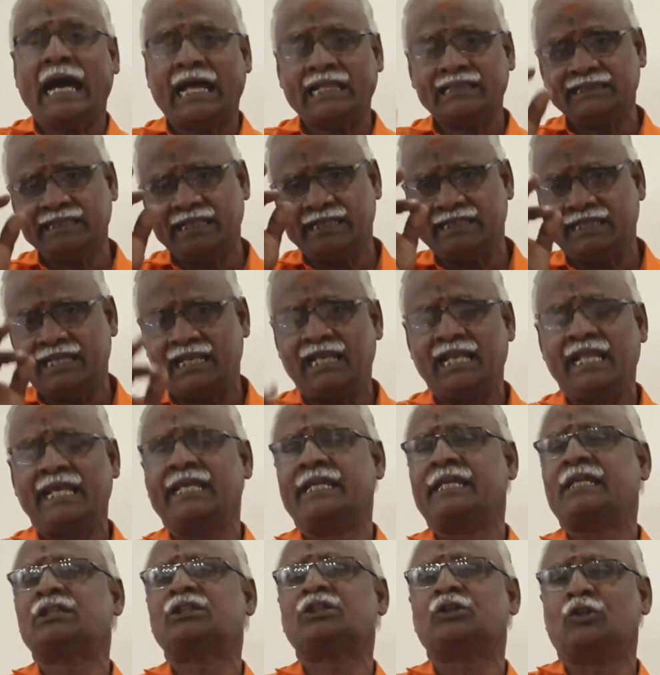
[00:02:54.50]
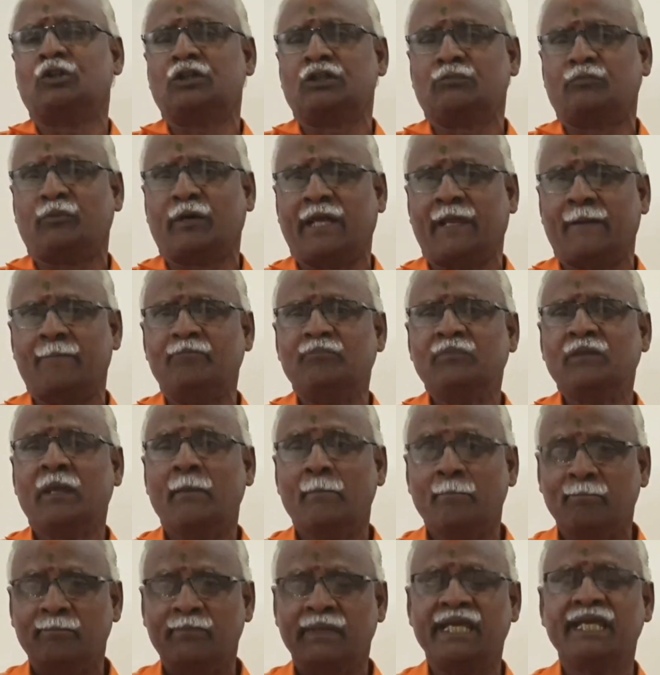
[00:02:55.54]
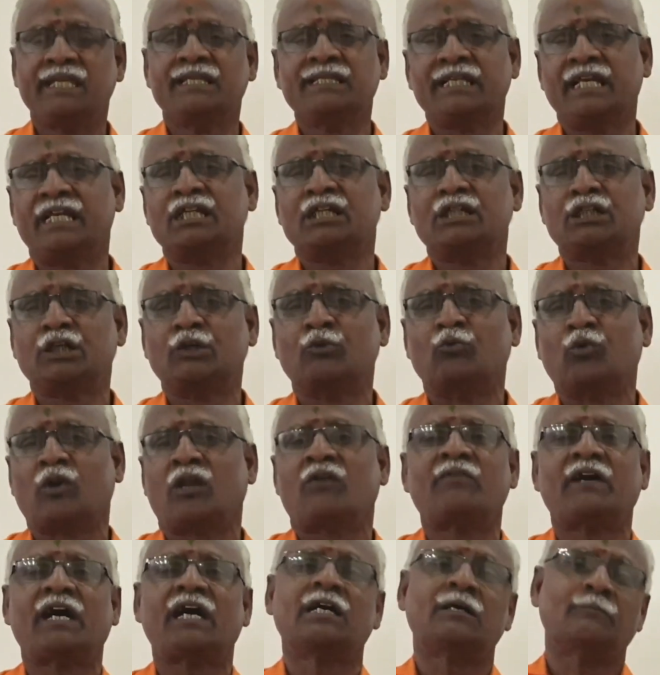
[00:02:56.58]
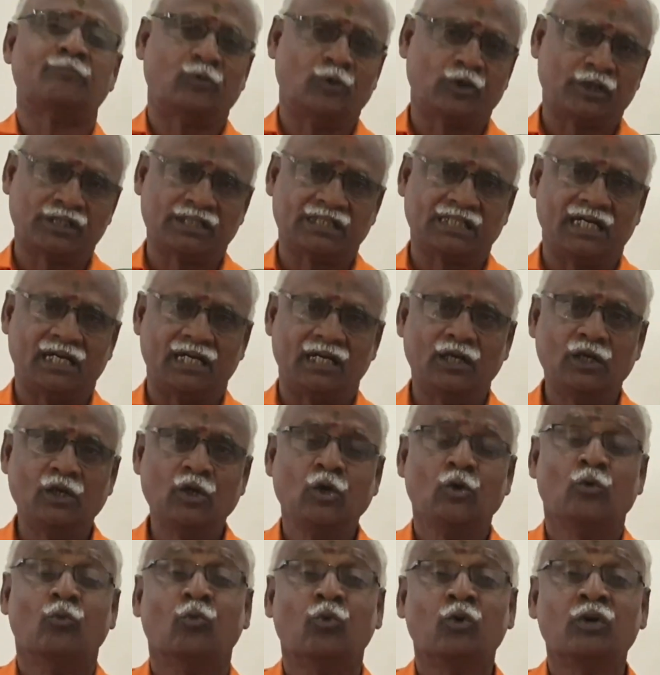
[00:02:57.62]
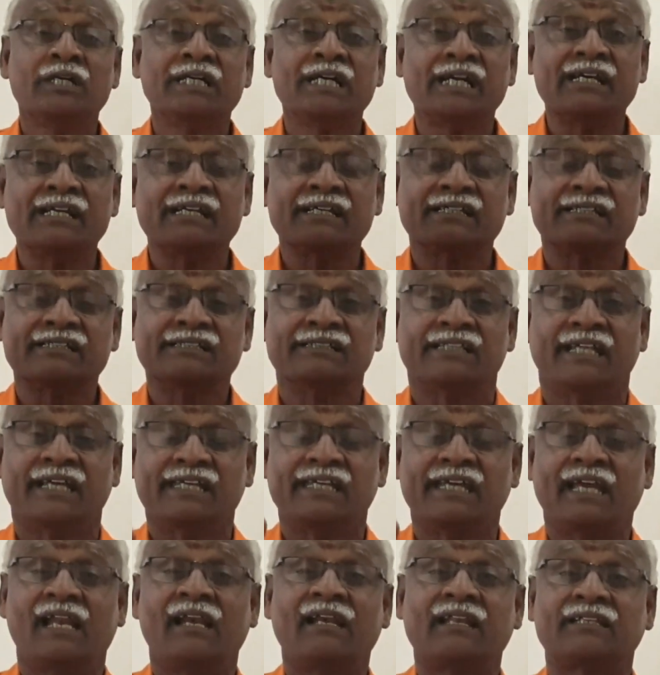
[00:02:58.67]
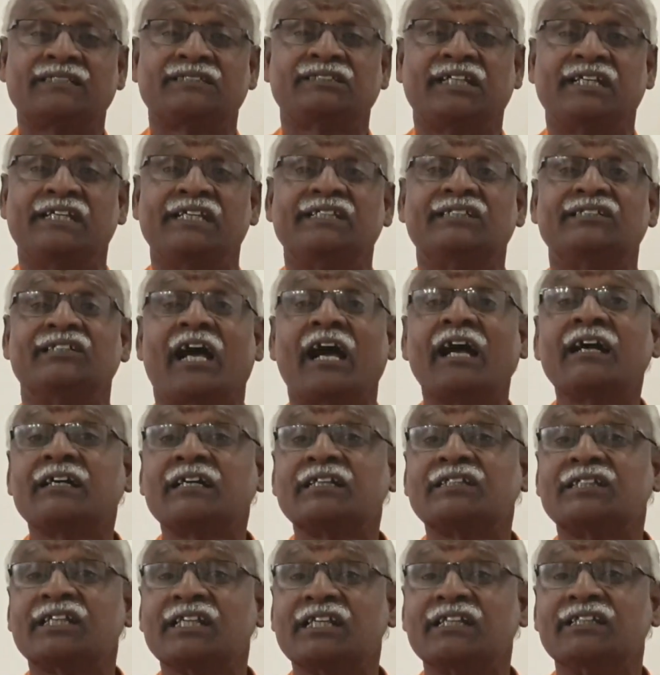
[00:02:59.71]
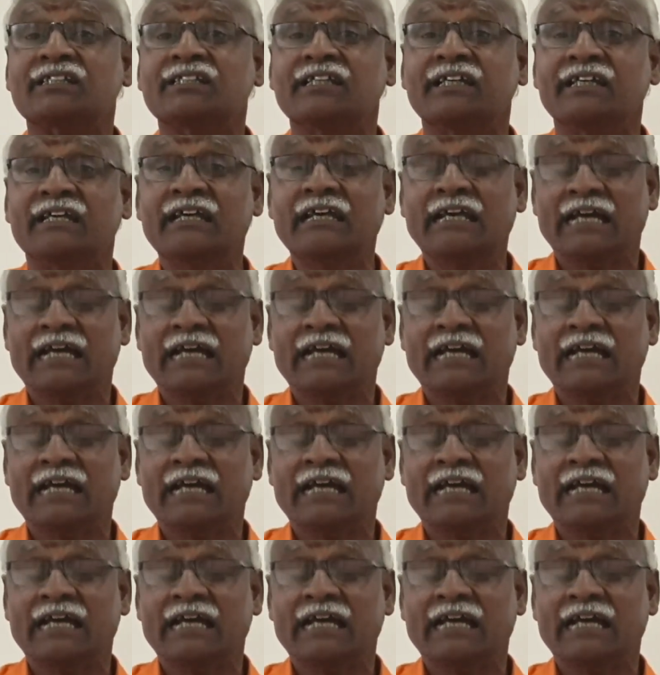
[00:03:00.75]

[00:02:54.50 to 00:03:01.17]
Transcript: அந்த எல்லை எடுத்துக்கொண்டு போய் மீன்களுக்கு உணவாக போடுங்கள் உங்களுக்கு இந்த ஏழரை சனி தாக்கத்திலிருந்து